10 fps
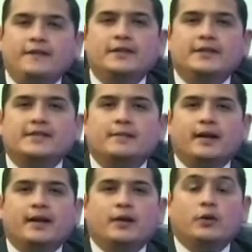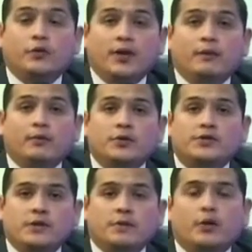fin de semana
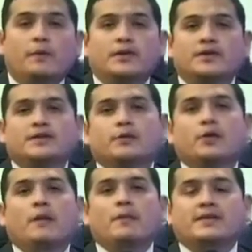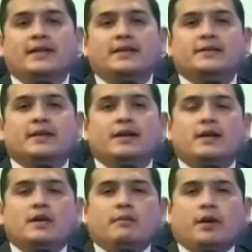contamos siempre con la presencia de un
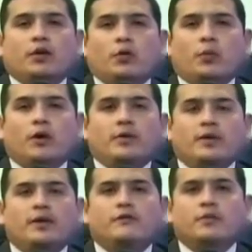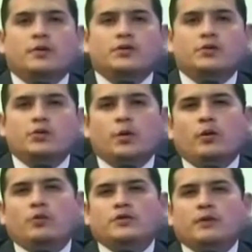especialista para que nos pueda brindar información sobre
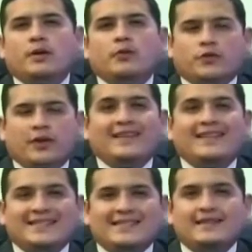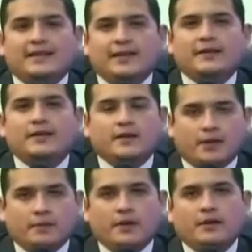algunos temas que a ustedes les interesa y que
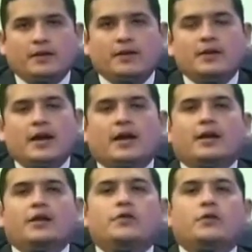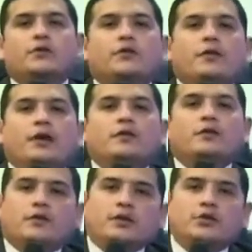de repente han escrito a nuestro Face
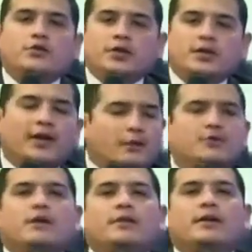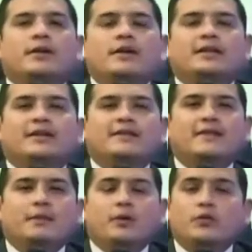y nos han dicho, oye, queremos saber de
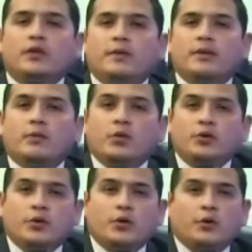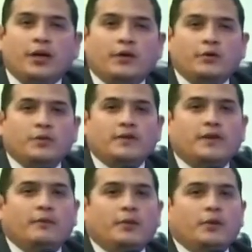este tema. Y justamente me encuentro ahora con el
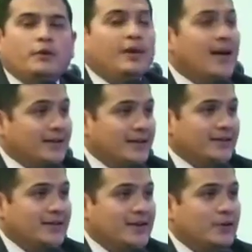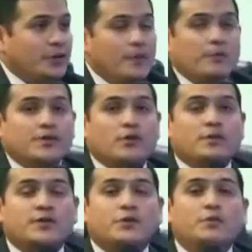economista Manuel Velázquez, con quien vamos a
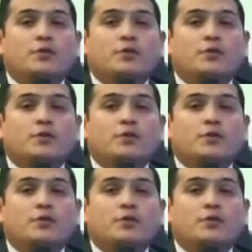conversar